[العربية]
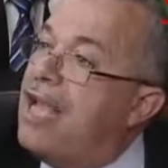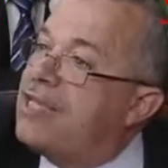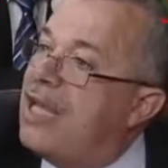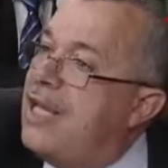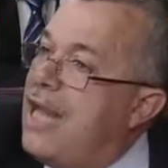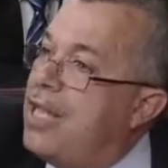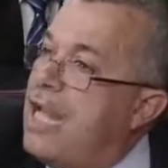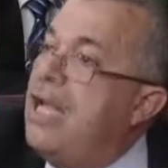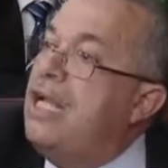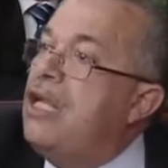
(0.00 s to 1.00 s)
ناس ان
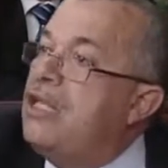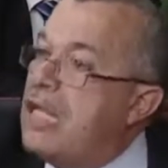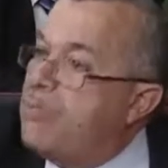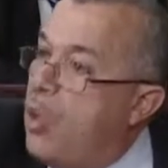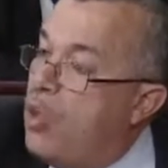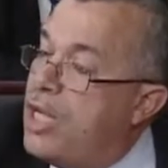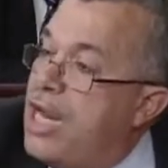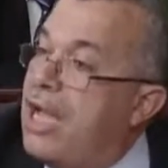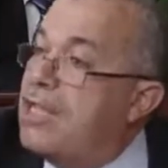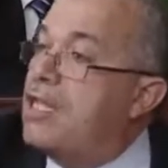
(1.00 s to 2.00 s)
نحن نطمح
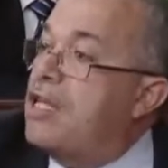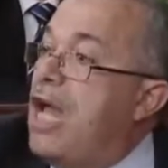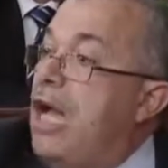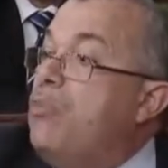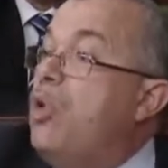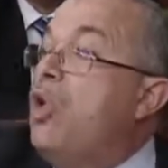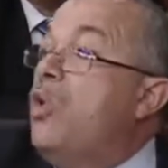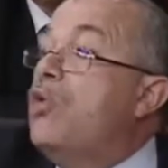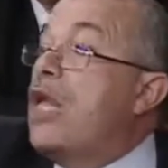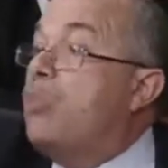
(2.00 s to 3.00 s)
الى استرجاعهم
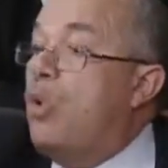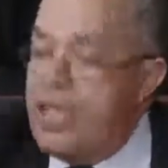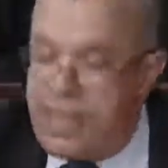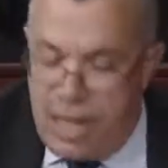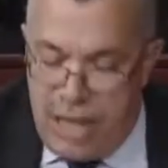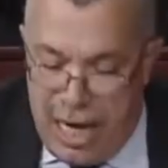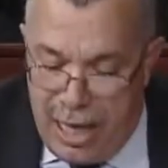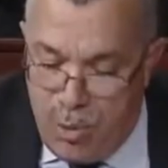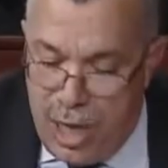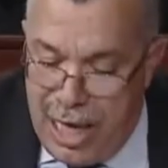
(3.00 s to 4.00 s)
ونطمح الى استرجاع
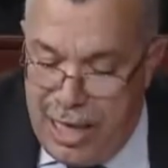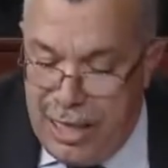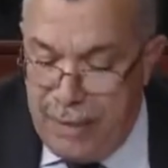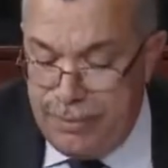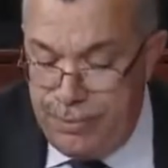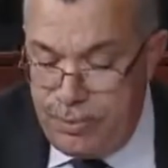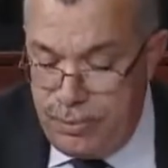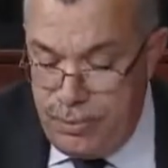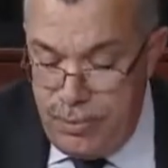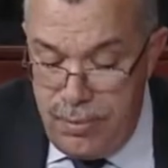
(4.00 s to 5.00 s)
الاموال اللي
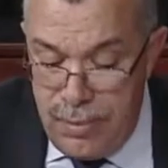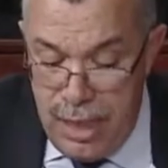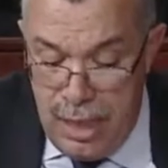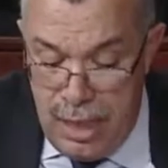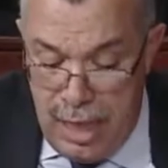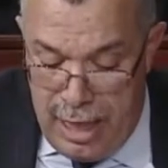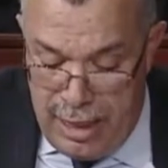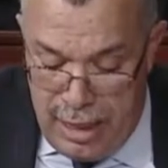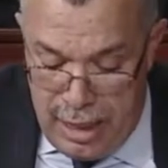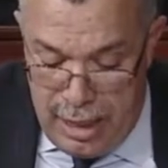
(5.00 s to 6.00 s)

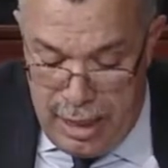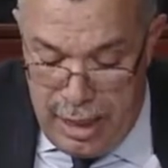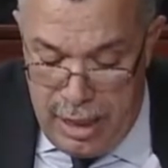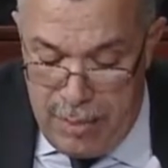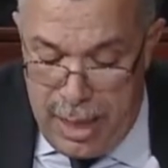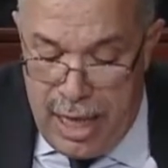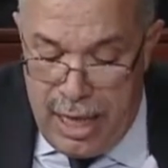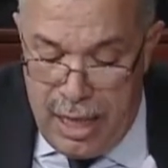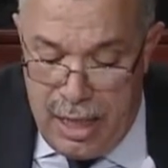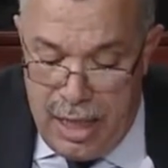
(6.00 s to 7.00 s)
اللي آه، آه،
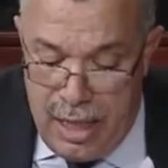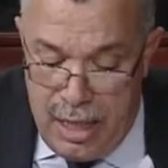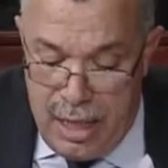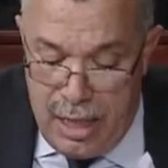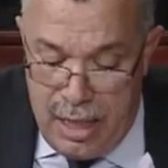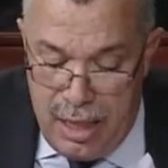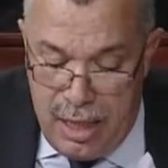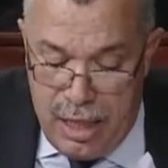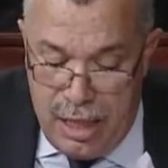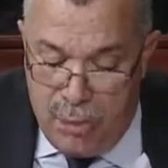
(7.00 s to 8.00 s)
منها آه،
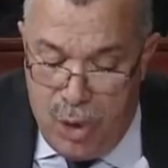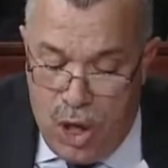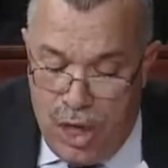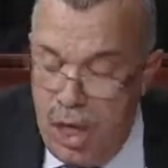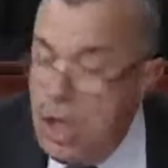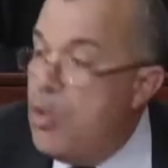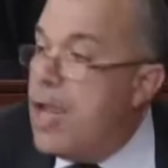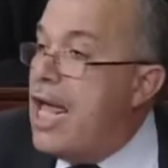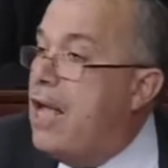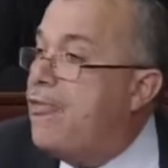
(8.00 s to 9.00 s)
نهبوها
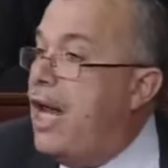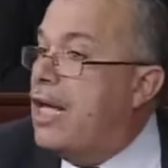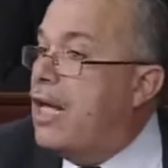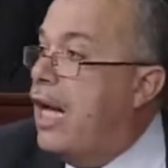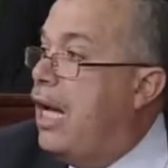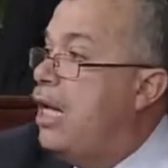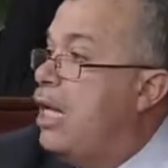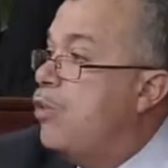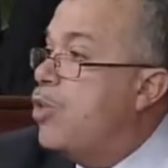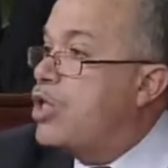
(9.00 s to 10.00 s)
وهذا في الحقيقه
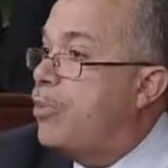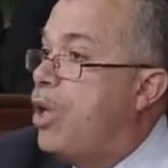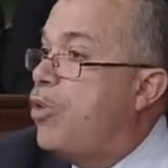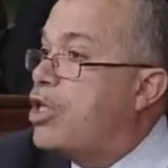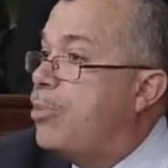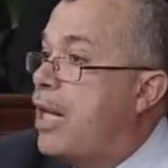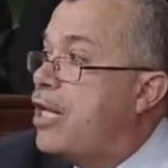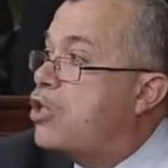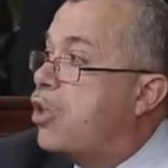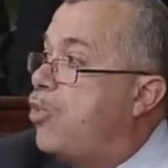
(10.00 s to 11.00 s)
وجبنا وجبنا
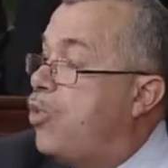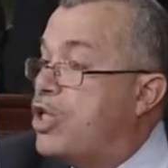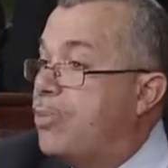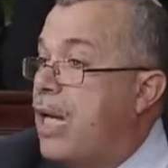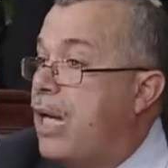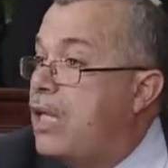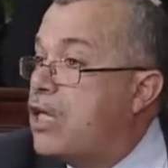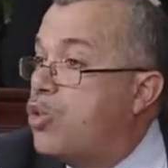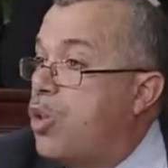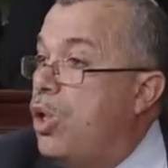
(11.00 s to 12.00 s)
الناس وجبنا
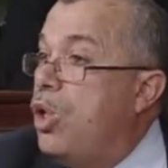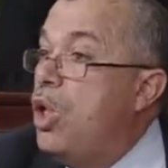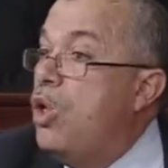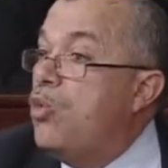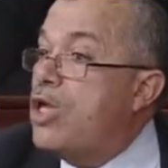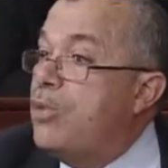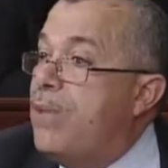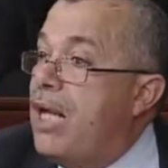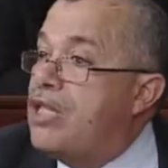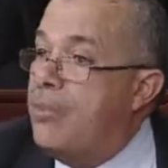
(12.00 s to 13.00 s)
الناس كل
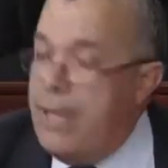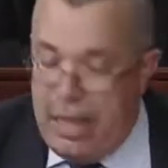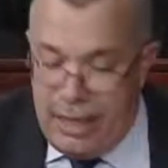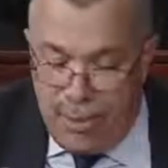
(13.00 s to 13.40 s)
وجبنا جميعا